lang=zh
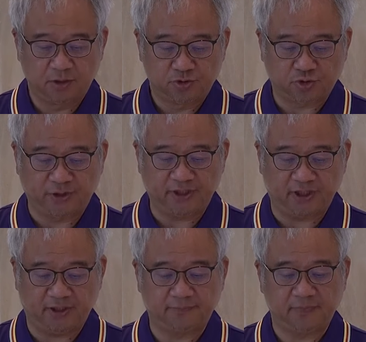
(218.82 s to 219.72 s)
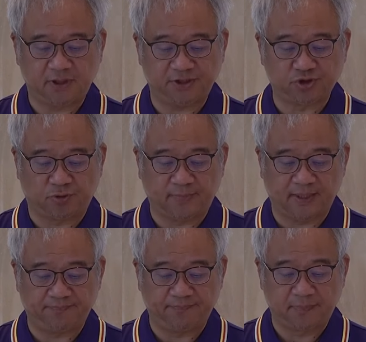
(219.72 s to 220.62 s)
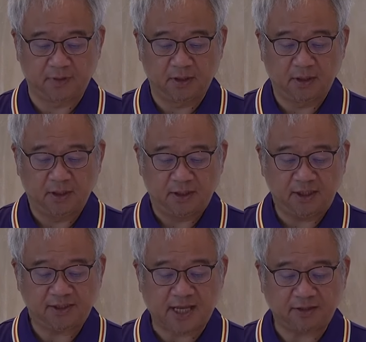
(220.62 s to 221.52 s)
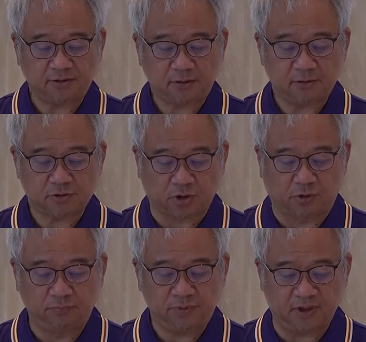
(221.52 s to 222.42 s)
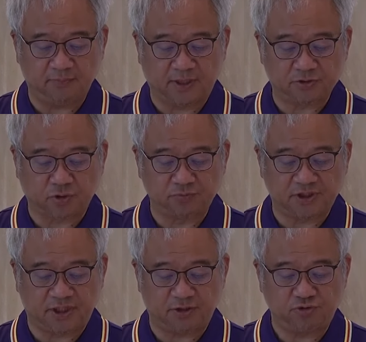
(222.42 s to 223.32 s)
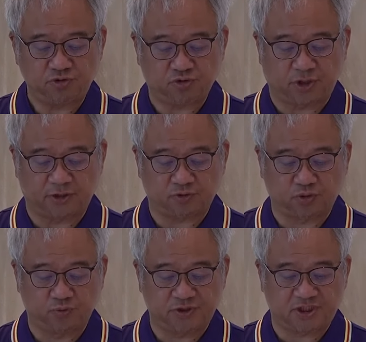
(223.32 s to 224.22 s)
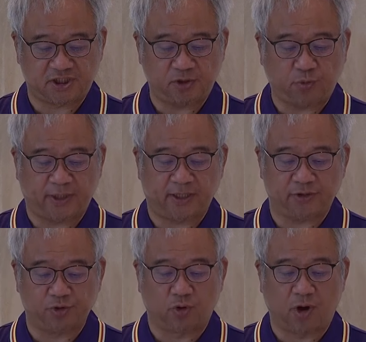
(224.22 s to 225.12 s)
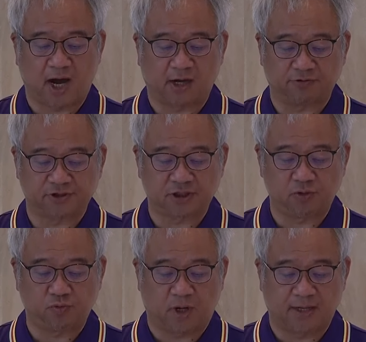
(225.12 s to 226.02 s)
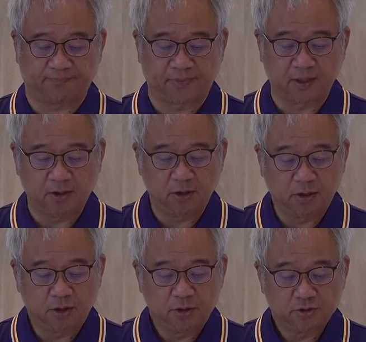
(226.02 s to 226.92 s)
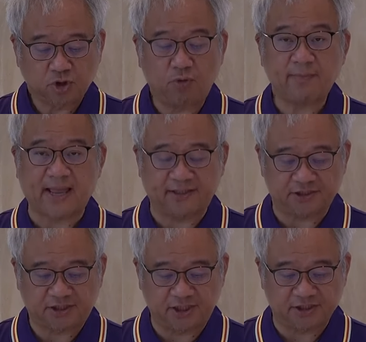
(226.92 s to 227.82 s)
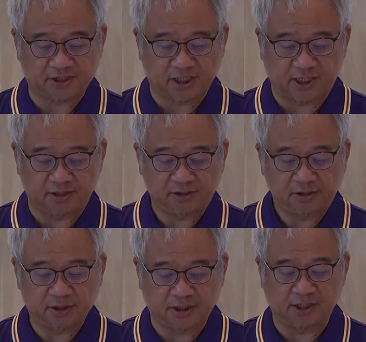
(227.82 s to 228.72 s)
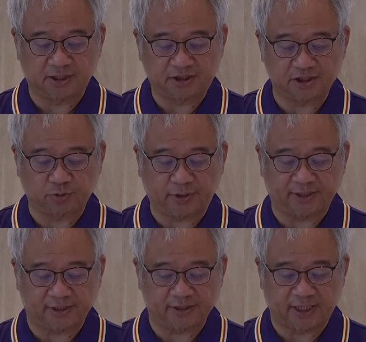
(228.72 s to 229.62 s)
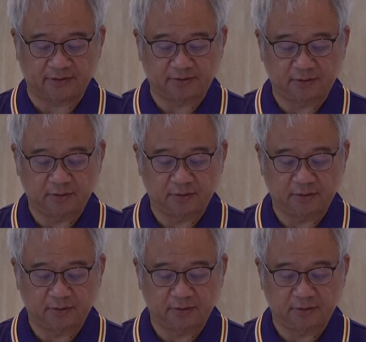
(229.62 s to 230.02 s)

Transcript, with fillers: 所以弟兄们，应当。”从你们中间选出七位有好声望、充满圣神和智慧的人，